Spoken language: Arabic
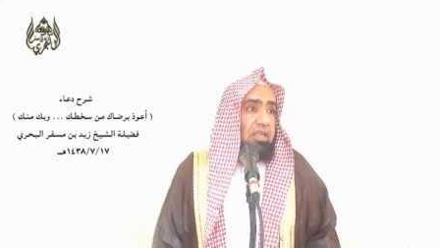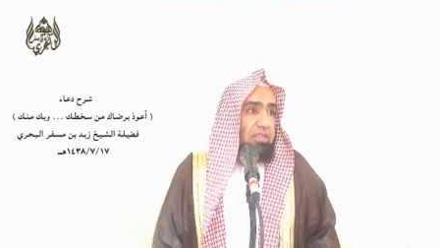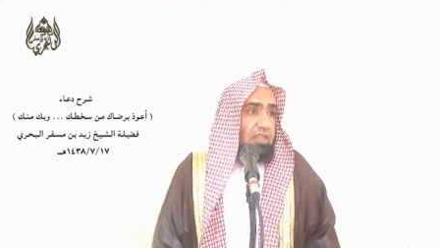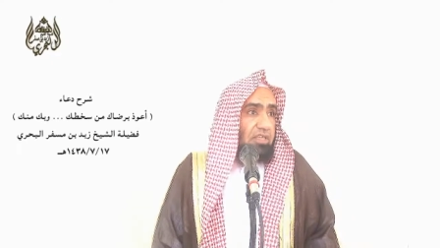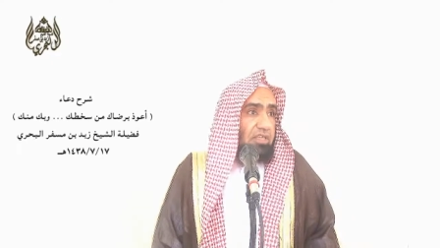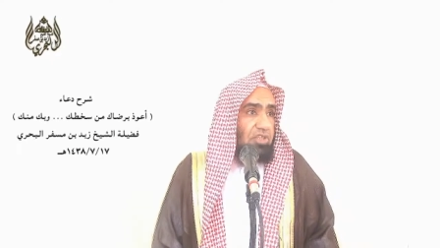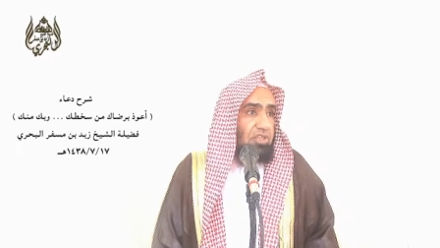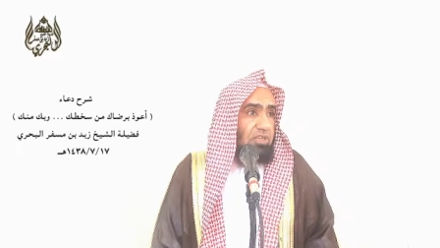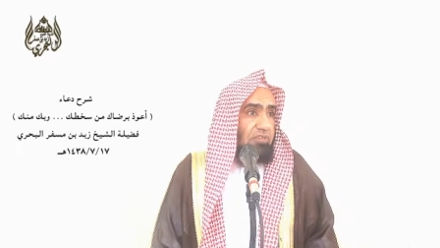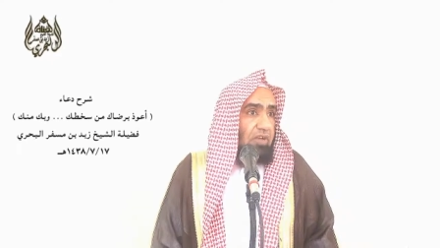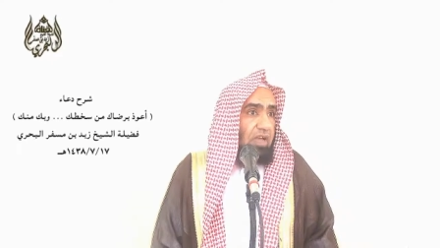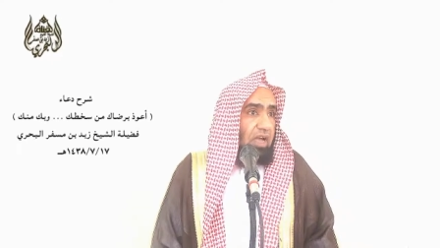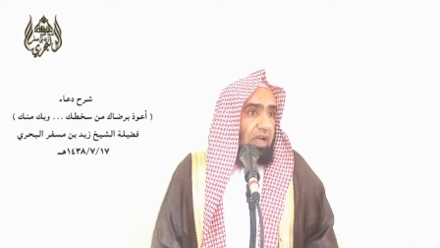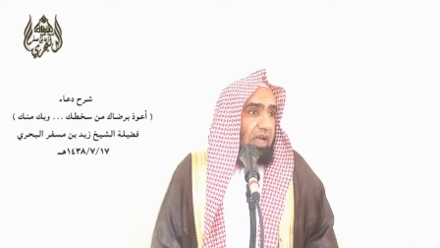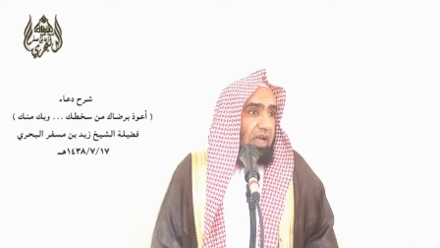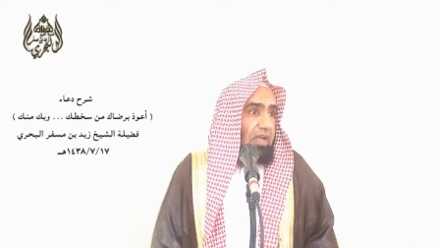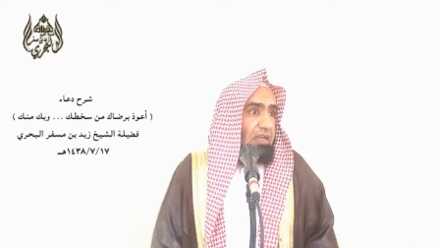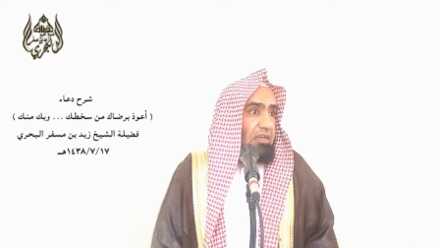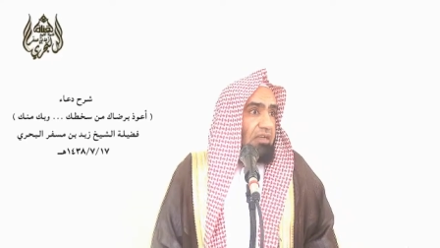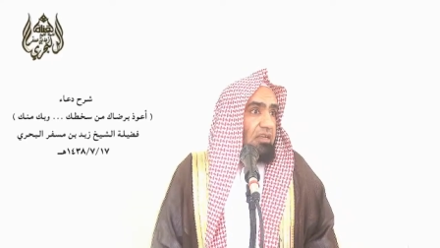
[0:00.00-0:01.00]
أن
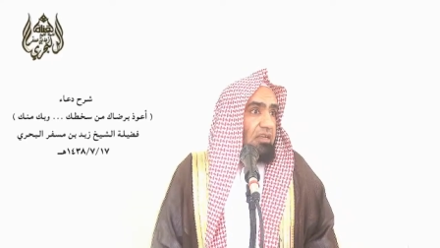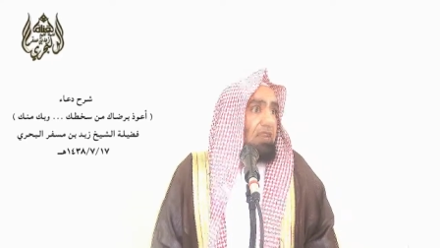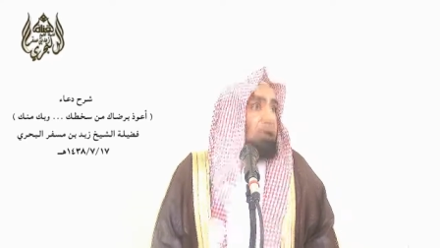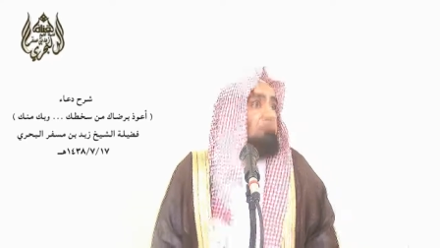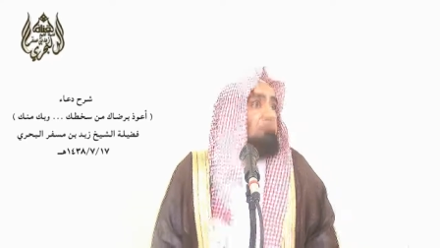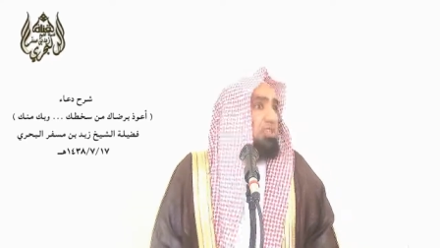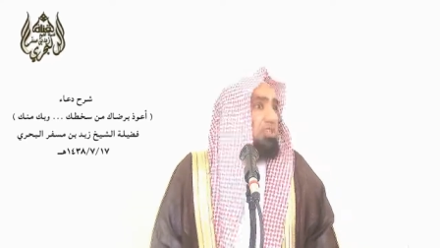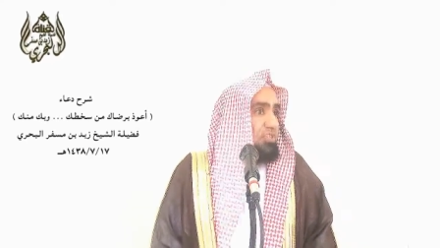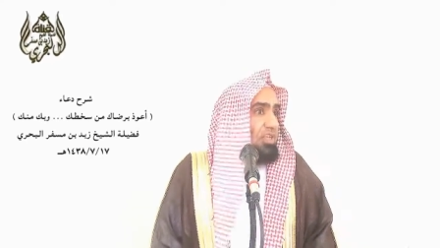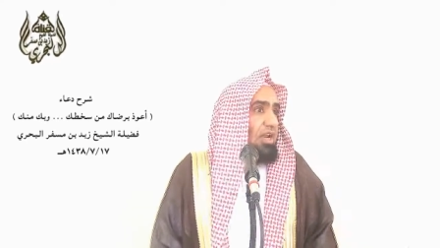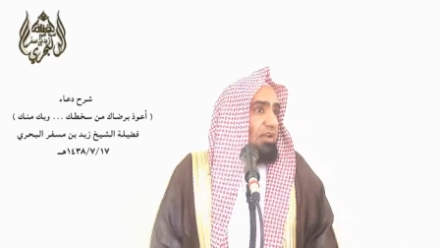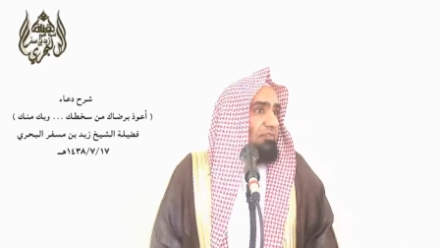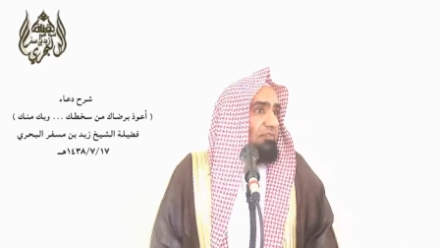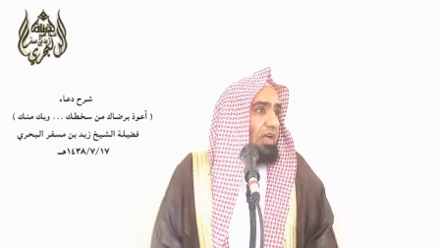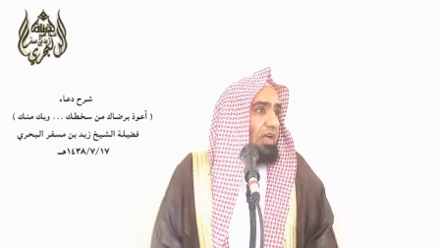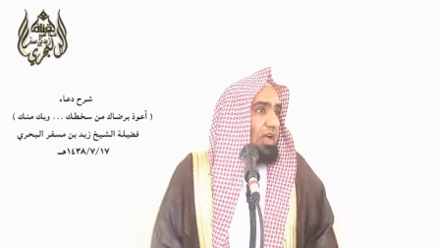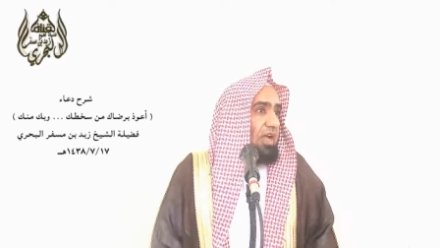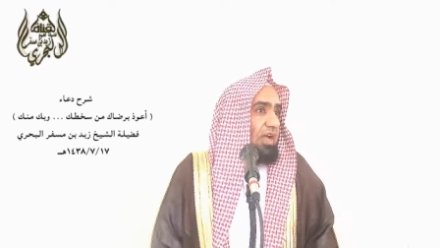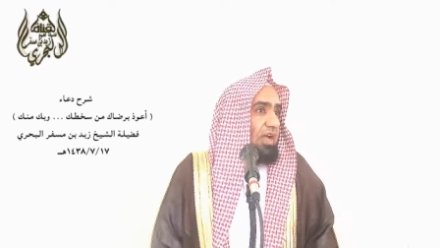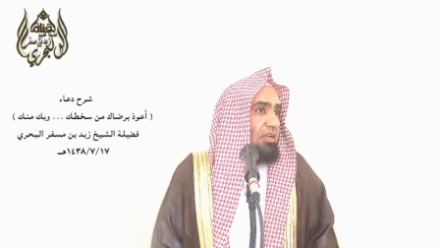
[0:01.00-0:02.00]
يصرفها عنك لما
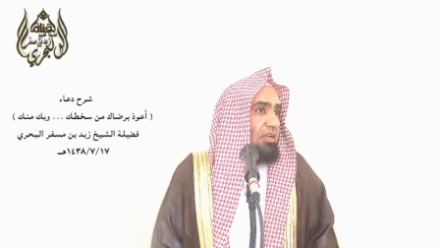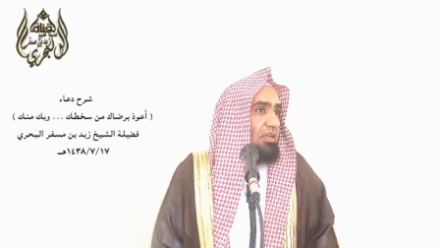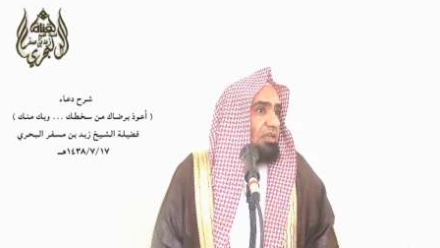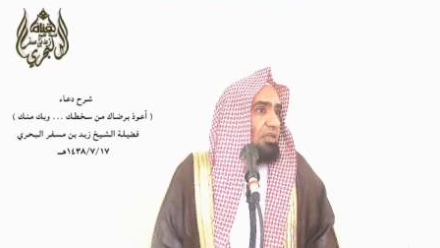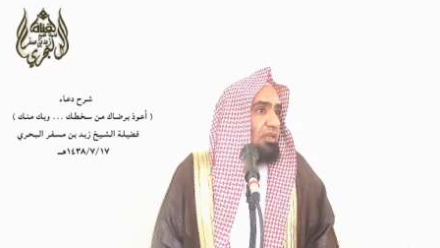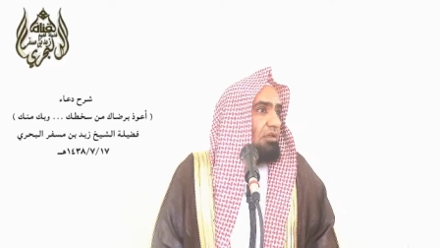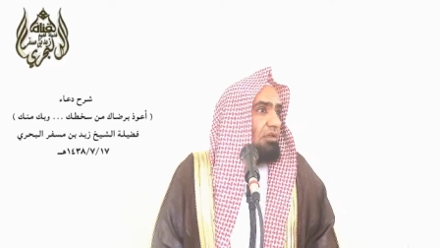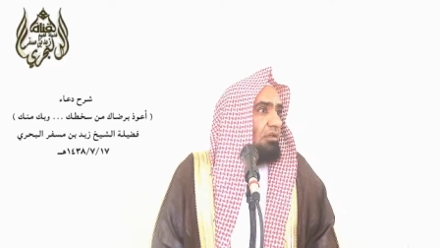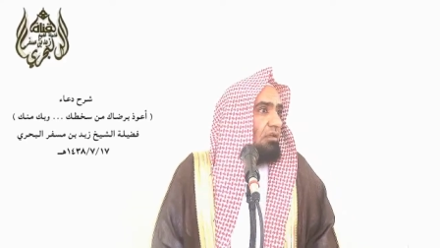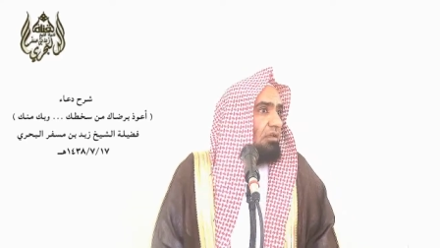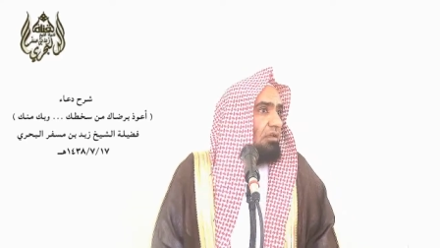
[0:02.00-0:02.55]
صرفها عنك